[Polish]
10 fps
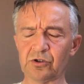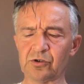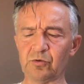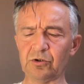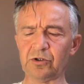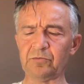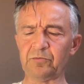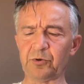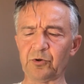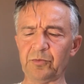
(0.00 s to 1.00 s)
Złotym
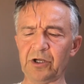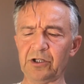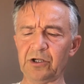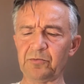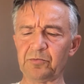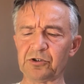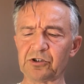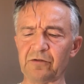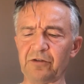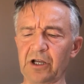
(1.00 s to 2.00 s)
promieniem
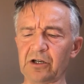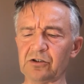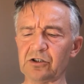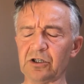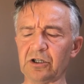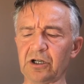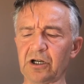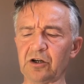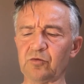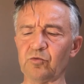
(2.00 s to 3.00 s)
pisze wierszyk na
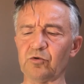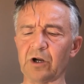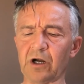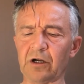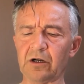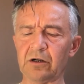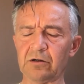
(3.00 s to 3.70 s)
chmurach.